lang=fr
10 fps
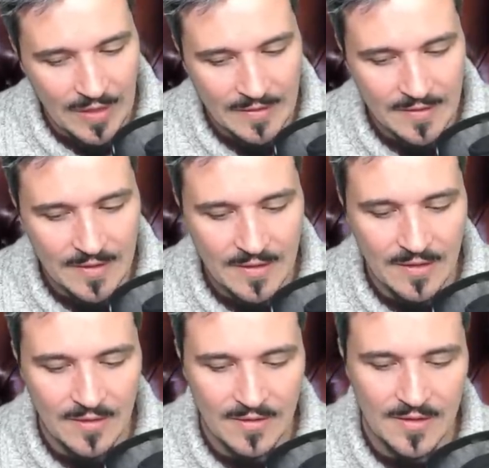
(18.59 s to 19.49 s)
un
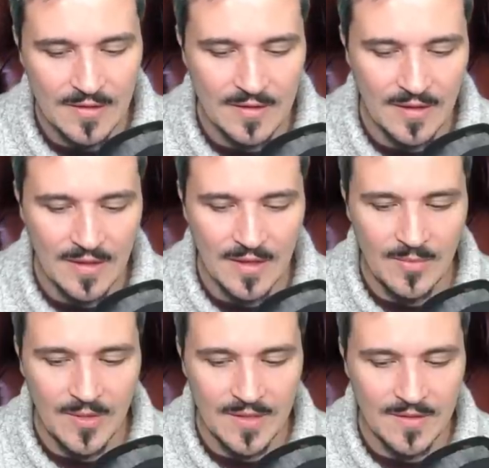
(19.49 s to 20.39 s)
cycle qui sera
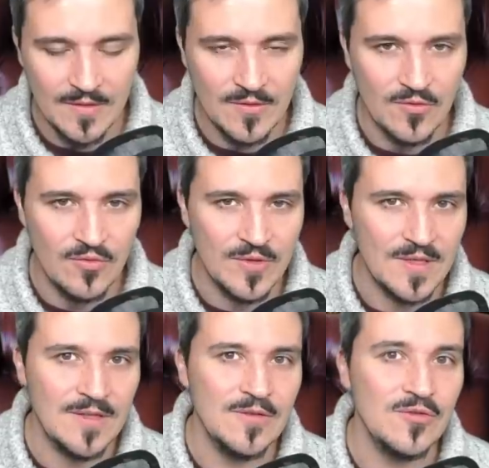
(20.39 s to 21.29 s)
placé sous le
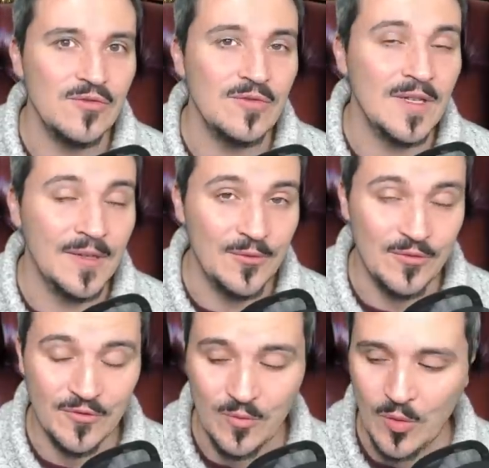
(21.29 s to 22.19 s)
signe du chaos.
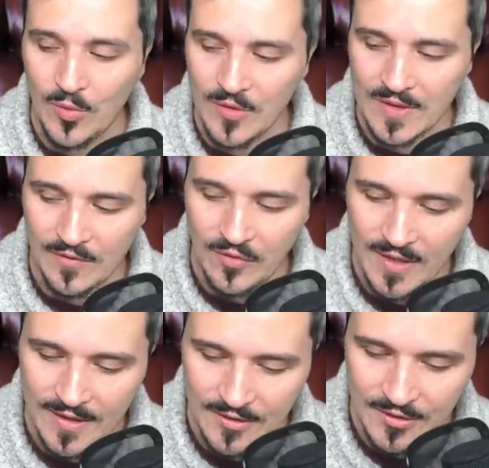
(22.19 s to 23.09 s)
Je vous propose un
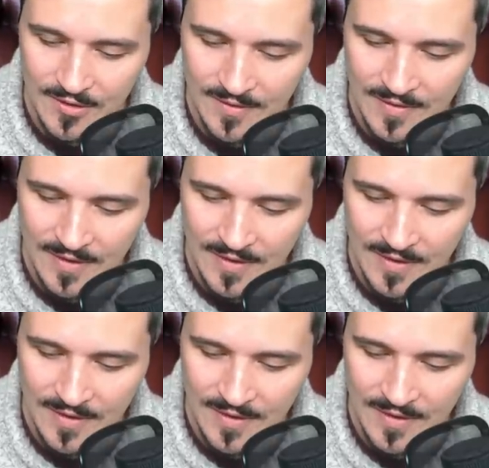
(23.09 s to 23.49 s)
voyage